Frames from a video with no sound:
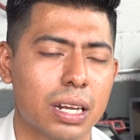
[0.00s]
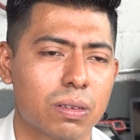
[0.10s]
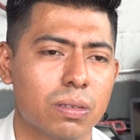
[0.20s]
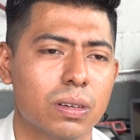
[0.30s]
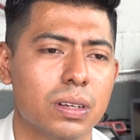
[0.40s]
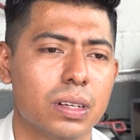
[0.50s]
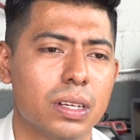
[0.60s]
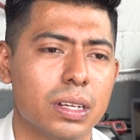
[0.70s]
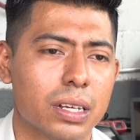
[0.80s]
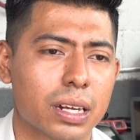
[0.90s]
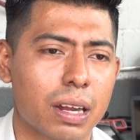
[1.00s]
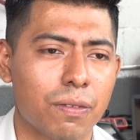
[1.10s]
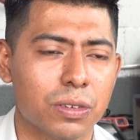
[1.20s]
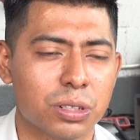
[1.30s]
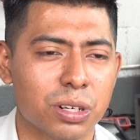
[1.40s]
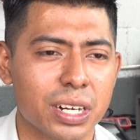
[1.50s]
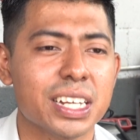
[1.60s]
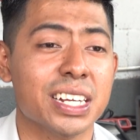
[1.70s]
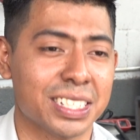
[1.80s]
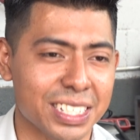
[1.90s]
algo que funciona
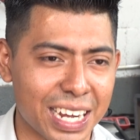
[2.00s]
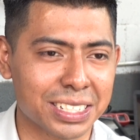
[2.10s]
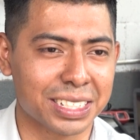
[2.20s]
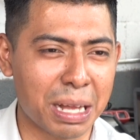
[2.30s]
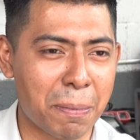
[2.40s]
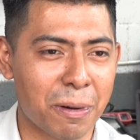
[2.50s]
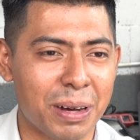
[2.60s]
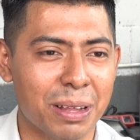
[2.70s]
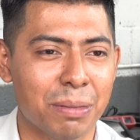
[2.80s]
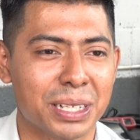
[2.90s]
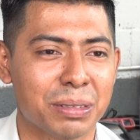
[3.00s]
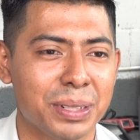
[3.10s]
y ya está probado más